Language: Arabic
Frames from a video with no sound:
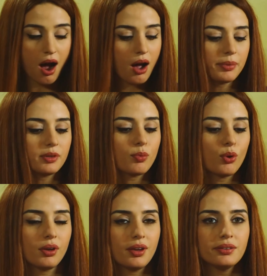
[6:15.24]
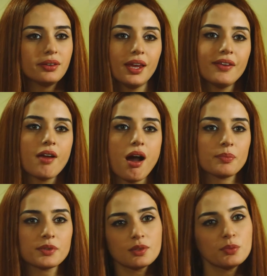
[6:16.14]
إنه أخوك شغلة كبيرة
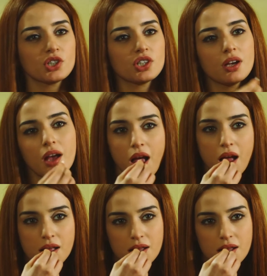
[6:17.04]
أو عملاق